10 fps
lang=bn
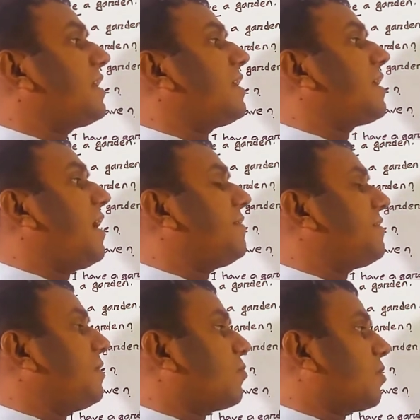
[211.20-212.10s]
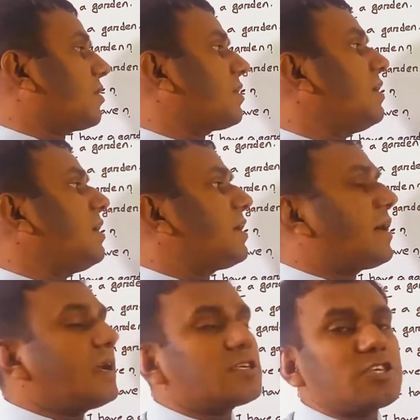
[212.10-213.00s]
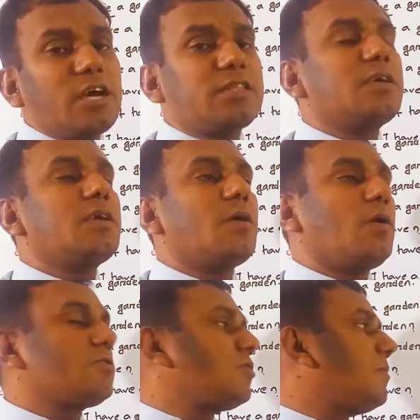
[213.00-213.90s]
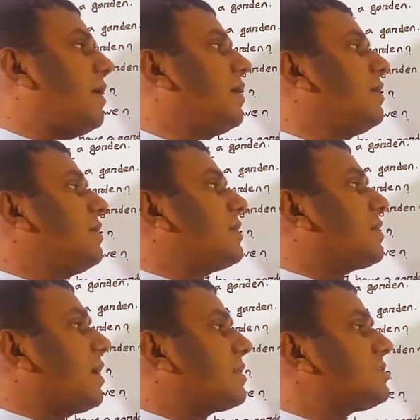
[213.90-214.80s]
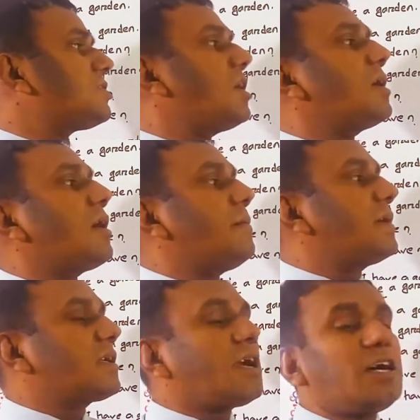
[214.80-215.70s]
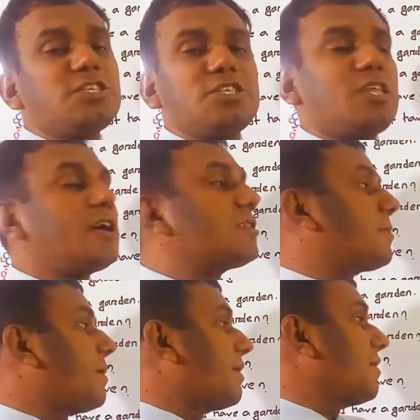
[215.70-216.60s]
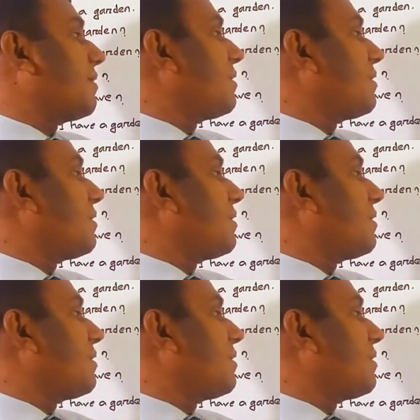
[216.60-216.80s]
ক্যান আই হ্যাভ এ ওয়ার্ক কার সাথে অথবা কাকে ছাড়া আমার কাজ থাকতে পারে